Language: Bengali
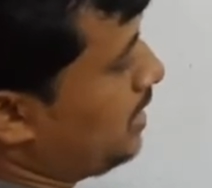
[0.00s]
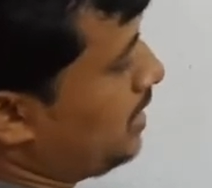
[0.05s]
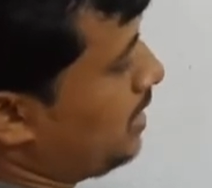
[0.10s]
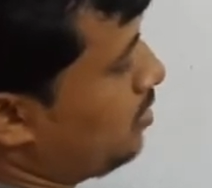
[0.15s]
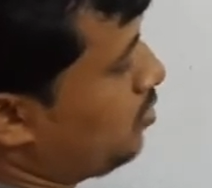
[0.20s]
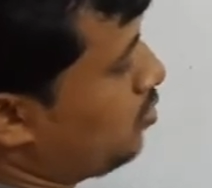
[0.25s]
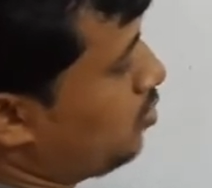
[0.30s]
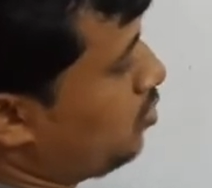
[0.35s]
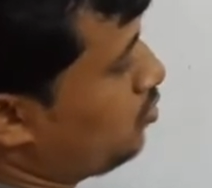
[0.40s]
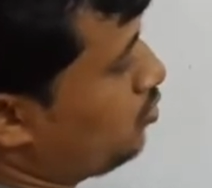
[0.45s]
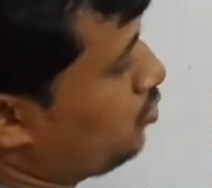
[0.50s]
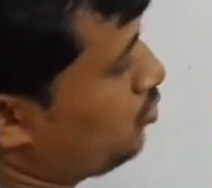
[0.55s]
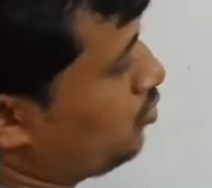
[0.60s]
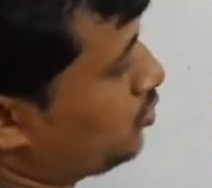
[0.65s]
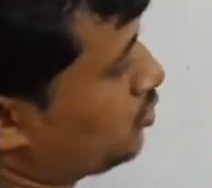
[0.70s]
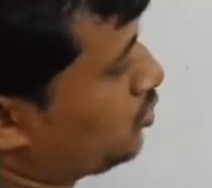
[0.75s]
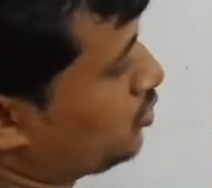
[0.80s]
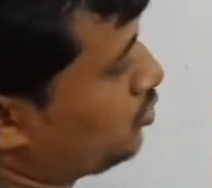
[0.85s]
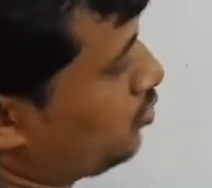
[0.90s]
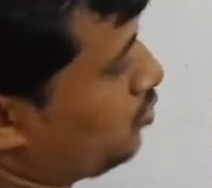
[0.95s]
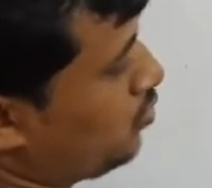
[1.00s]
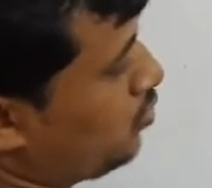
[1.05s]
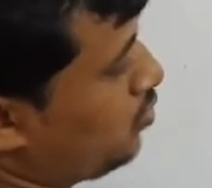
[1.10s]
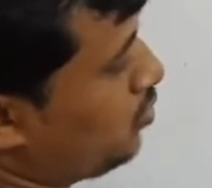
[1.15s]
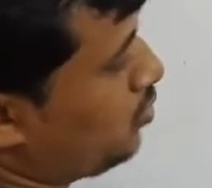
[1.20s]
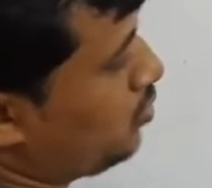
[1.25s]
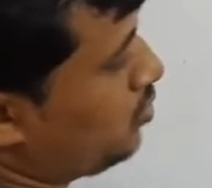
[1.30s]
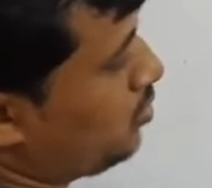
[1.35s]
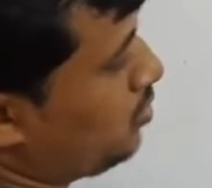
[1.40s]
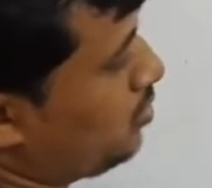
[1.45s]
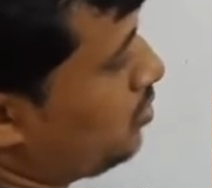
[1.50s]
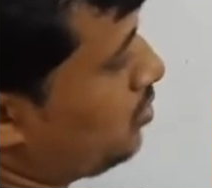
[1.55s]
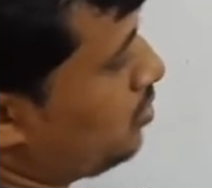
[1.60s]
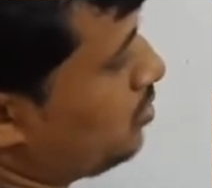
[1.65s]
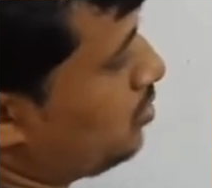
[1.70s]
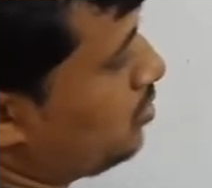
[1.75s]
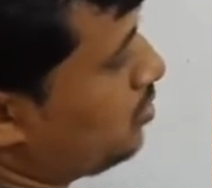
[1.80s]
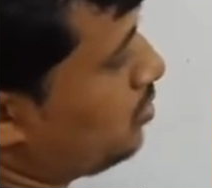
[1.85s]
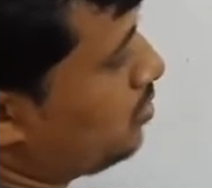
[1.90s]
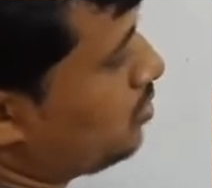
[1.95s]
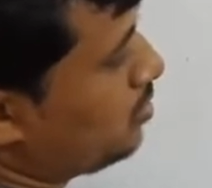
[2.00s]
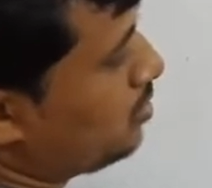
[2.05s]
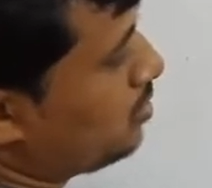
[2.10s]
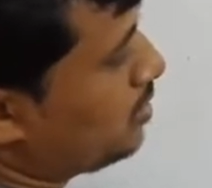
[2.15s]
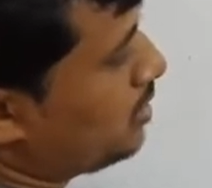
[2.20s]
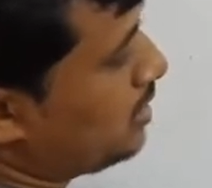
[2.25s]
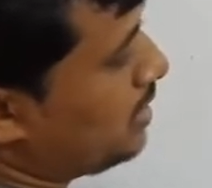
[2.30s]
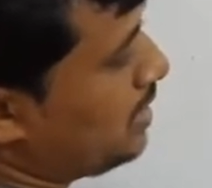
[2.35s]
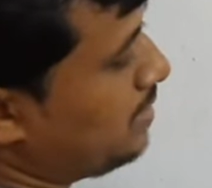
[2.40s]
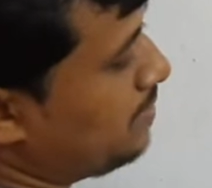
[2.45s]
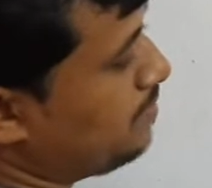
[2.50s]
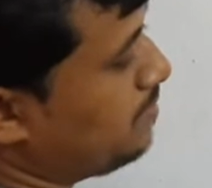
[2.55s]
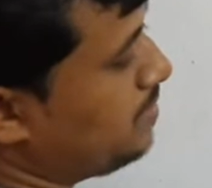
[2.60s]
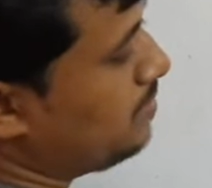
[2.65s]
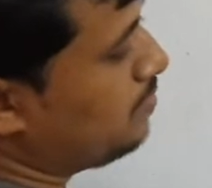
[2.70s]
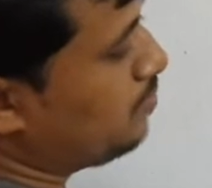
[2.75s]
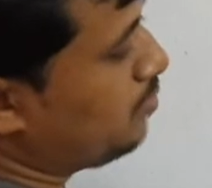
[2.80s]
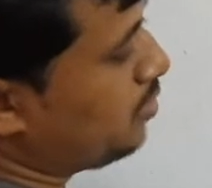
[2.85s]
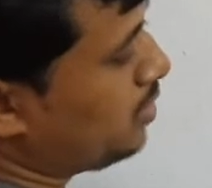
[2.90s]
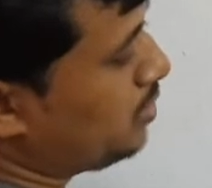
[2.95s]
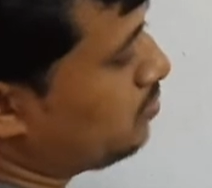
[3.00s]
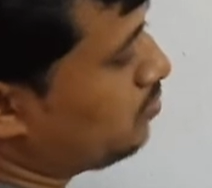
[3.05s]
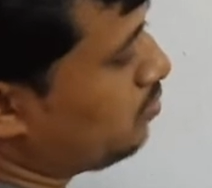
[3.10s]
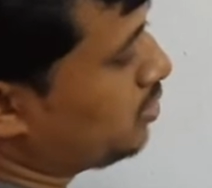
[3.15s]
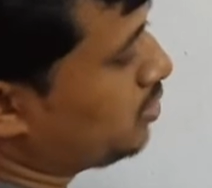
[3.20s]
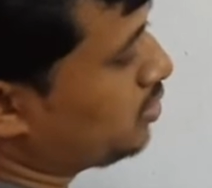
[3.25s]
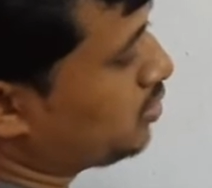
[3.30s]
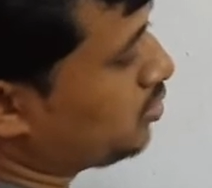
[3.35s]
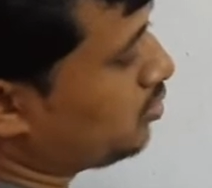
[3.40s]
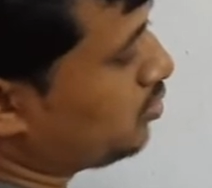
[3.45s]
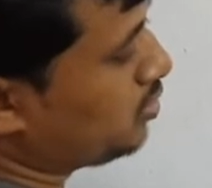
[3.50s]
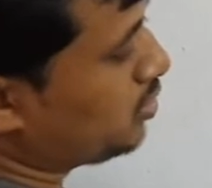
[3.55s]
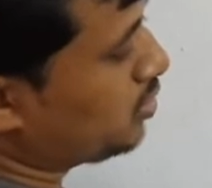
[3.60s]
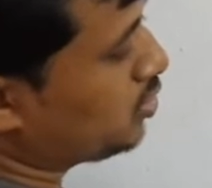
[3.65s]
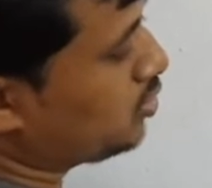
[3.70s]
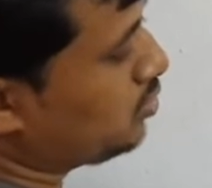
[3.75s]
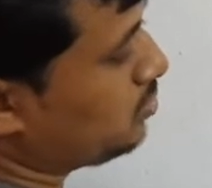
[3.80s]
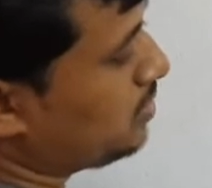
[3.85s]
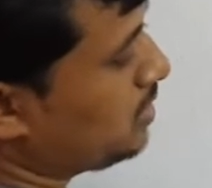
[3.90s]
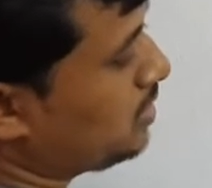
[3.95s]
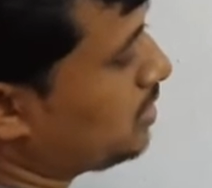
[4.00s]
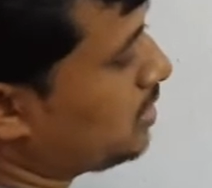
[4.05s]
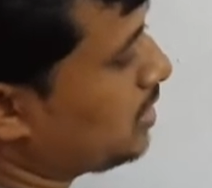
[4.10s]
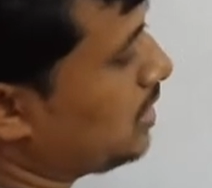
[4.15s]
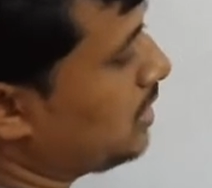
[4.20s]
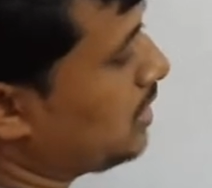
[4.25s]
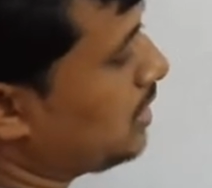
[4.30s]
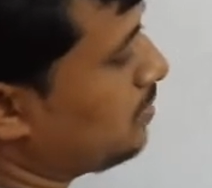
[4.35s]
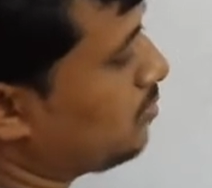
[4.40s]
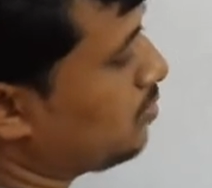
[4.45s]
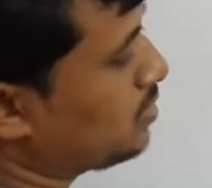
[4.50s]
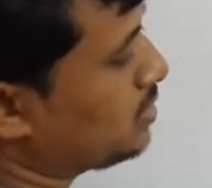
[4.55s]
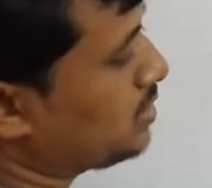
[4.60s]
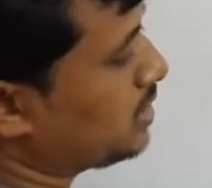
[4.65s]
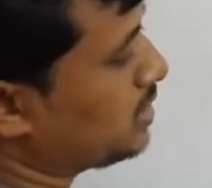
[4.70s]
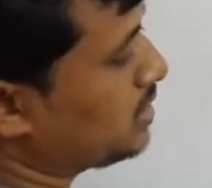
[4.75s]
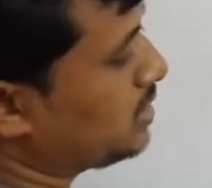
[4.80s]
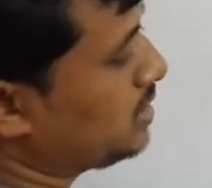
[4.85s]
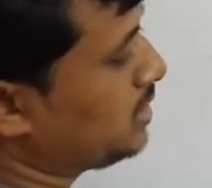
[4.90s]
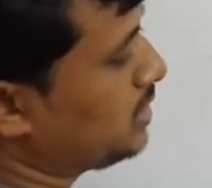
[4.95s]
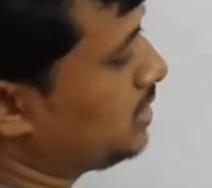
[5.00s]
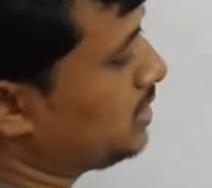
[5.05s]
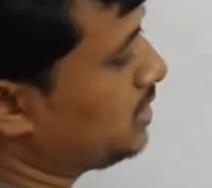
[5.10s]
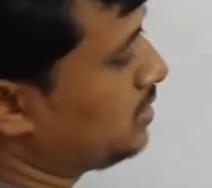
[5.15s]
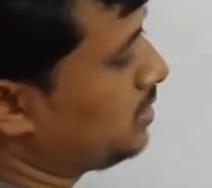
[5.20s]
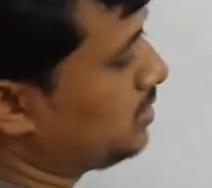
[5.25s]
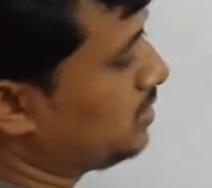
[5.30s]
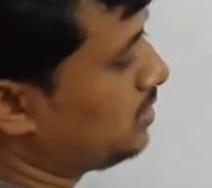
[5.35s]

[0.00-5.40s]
এই অন্তস্থকোণ কি বিপরীত বহিস্থকোণের সমান তাহলে এটা পঞ্চাশ ডিগ্রি